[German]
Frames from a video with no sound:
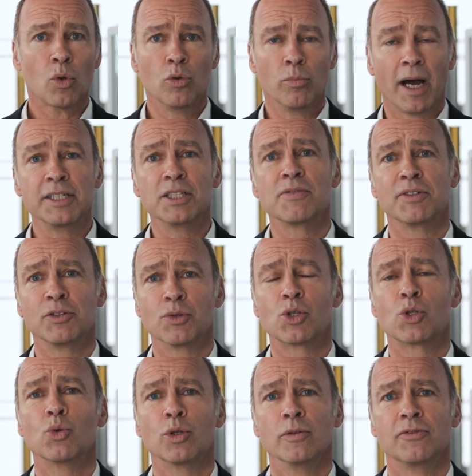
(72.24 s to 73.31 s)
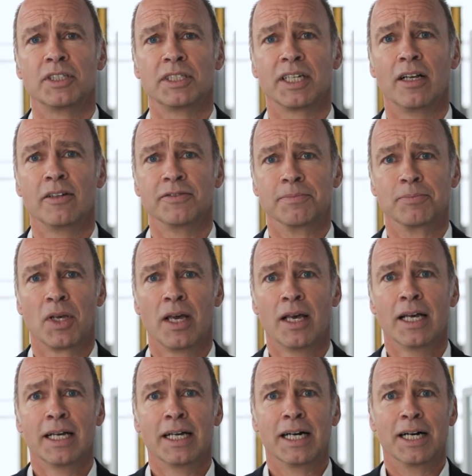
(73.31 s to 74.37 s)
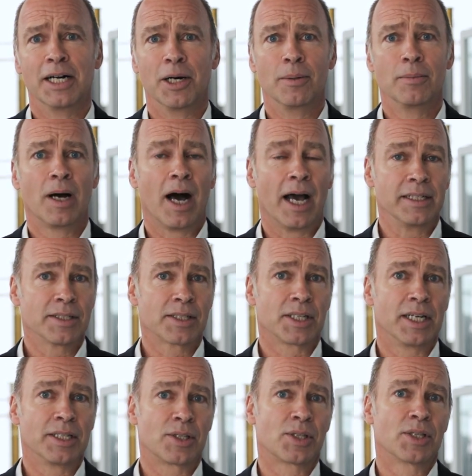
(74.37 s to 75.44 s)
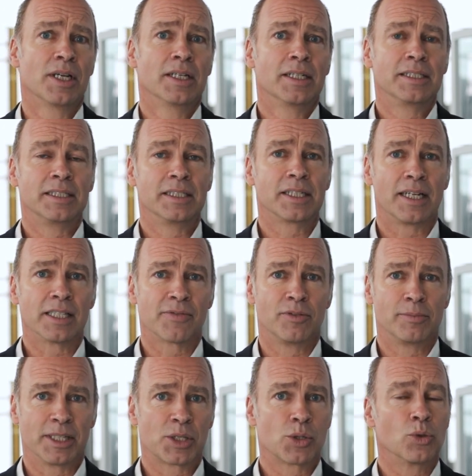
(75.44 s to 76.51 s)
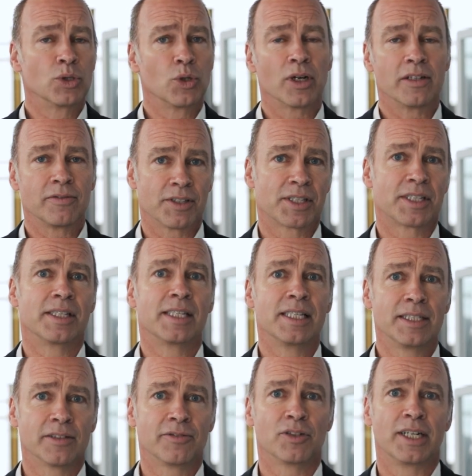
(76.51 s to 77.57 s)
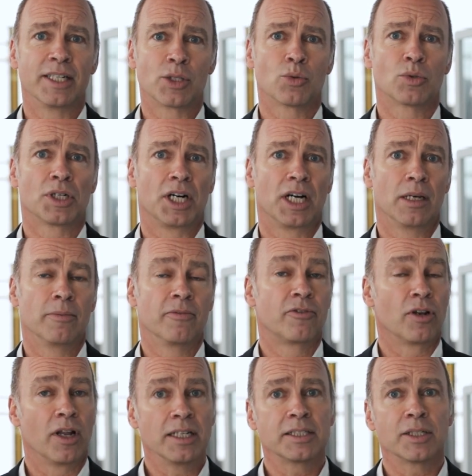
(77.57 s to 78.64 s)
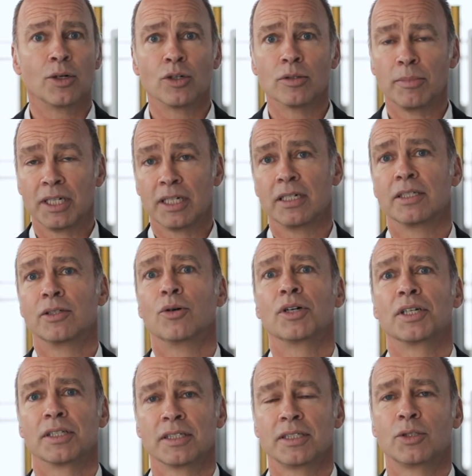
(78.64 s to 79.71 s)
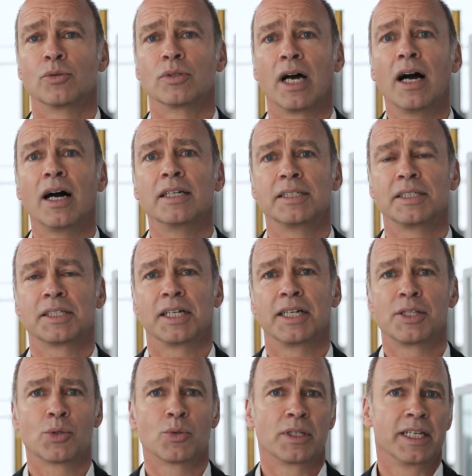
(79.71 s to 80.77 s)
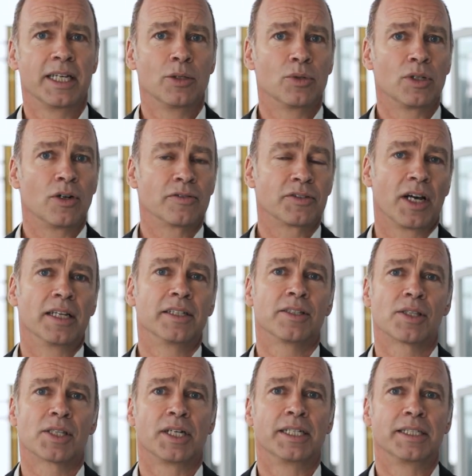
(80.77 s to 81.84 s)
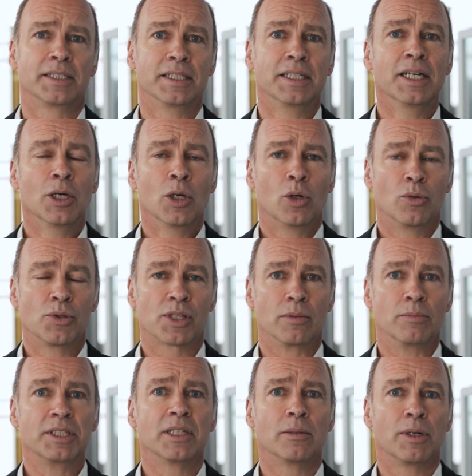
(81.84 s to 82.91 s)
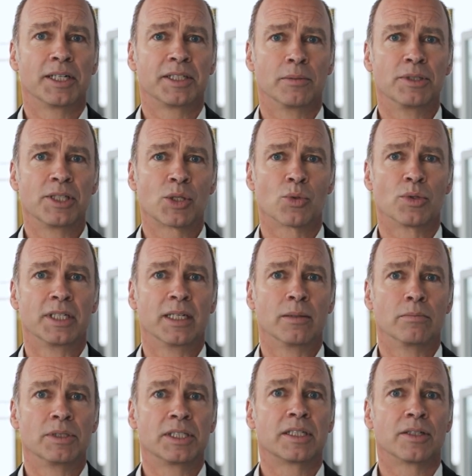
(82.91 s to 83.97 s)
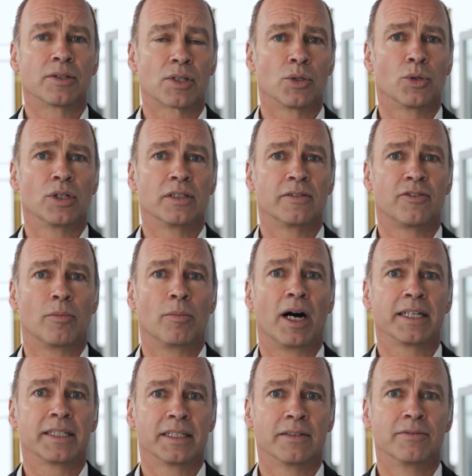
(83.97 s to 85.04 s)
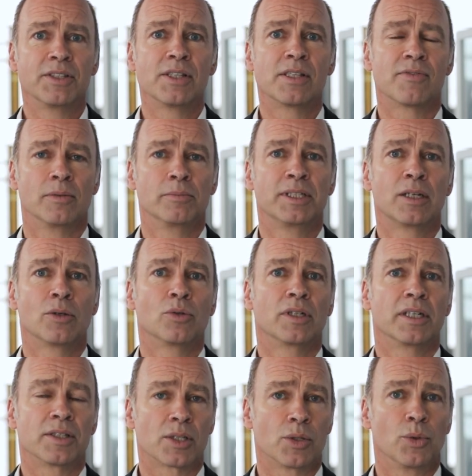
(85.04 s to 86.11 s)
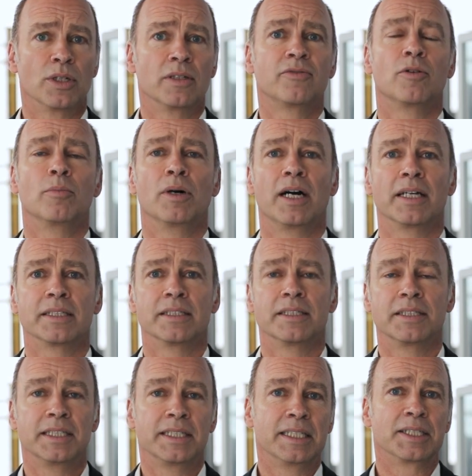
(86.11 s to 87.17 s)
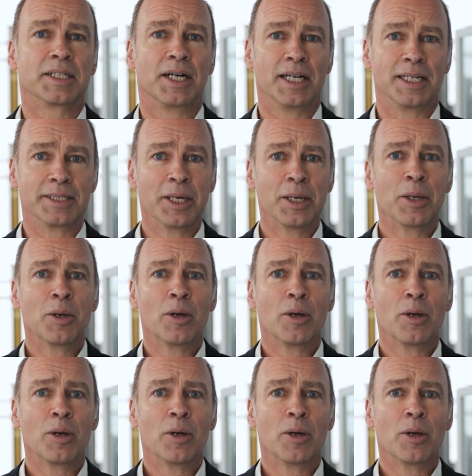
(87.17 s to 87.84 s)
Und beides wird uns zukünftig helfen. Äh, einerseits die Transformation noch etwas gezielter voranzutreiben, vielleicht auch mehr noch in Richtung Nachhaltigkeit zu gehen und auf der anderen Seite unsere Mitarbeiter mitzunehmen mit ganz neuen Formaten der Wissensvermittlung, ganz neuen Formaten der digitalen